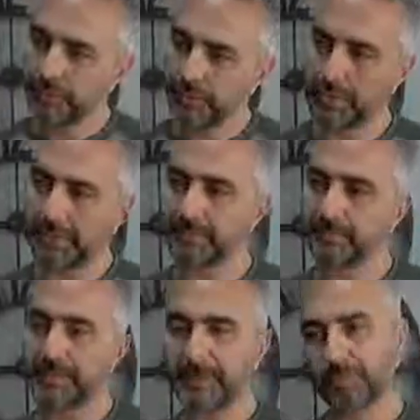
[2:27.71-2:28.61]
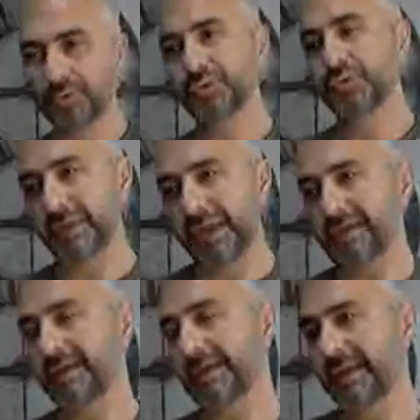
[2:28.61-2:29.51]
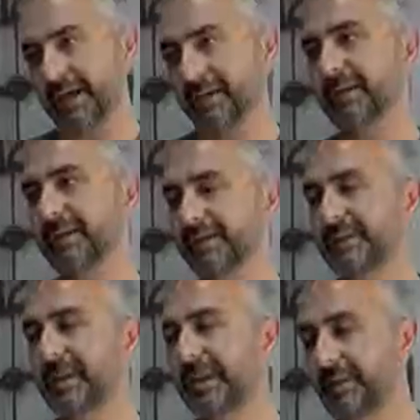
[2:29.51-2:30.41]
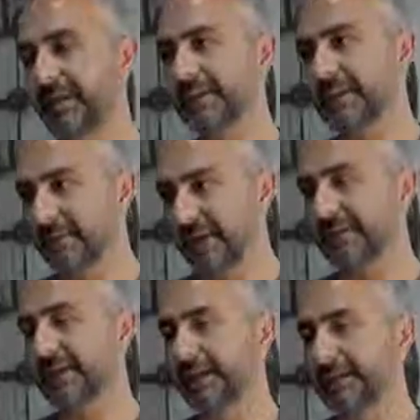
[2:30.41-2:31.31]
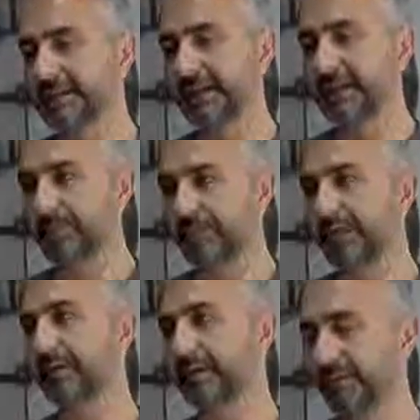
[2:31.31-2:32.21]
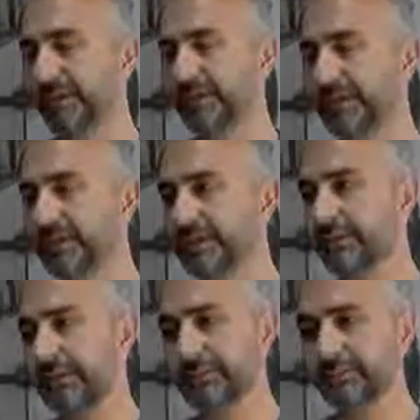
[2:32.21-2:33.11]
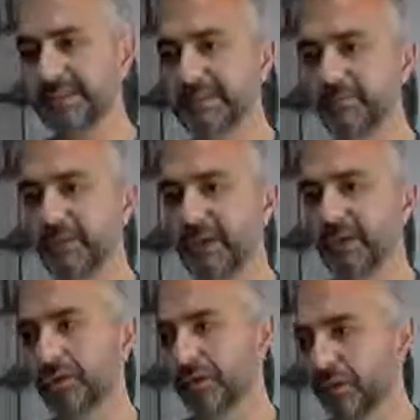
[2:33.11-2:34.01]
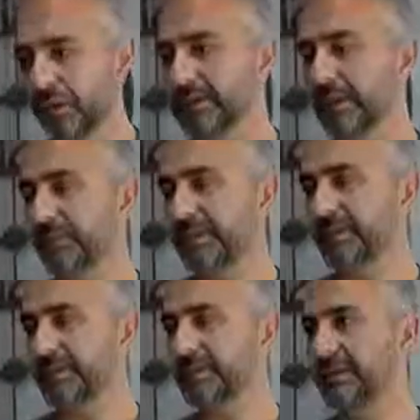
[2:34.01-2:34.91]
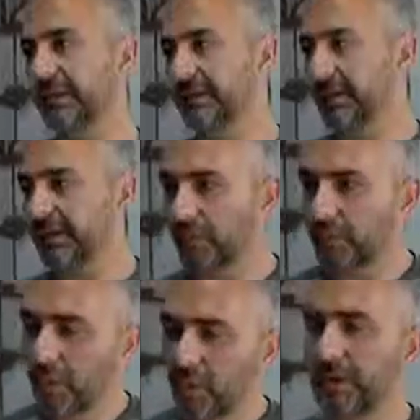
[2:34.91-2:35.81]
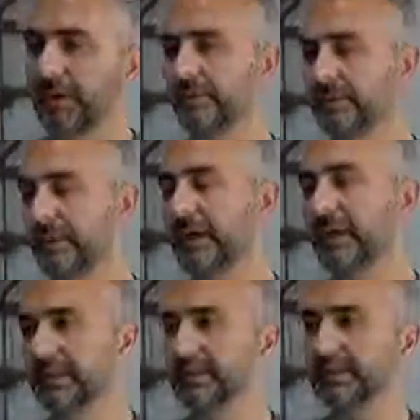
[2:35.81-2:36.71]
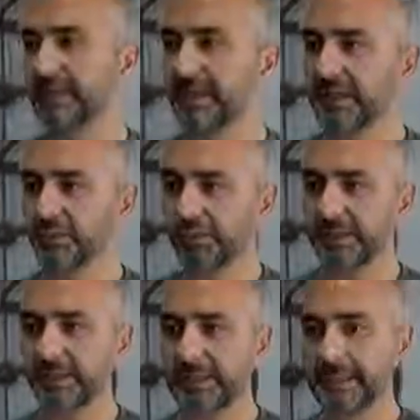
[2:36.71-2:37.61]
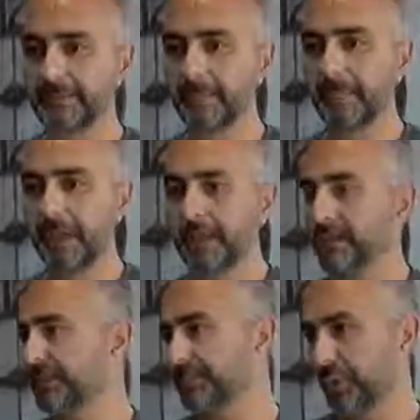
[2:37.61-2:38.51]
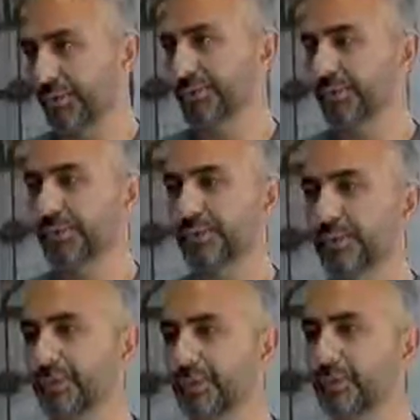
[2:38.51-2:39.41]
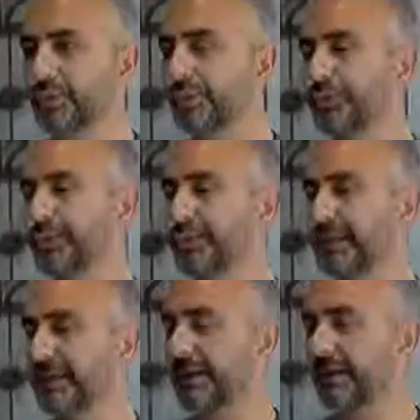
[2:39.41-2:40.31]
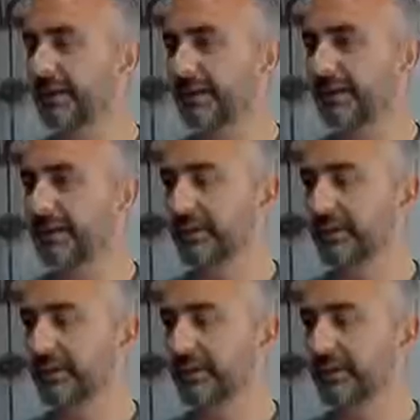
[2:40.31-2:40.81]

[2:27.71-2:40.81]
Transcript: Şöyle, tabii bunun en detaylı bilgisini Eğitim Araştırma Hastanesi hekimleri verecektir. Fakat bizim gözlemcilerimizin ya da o an aldığımız bilgiler şu şekilde. Sporcumuz son 300 metre e,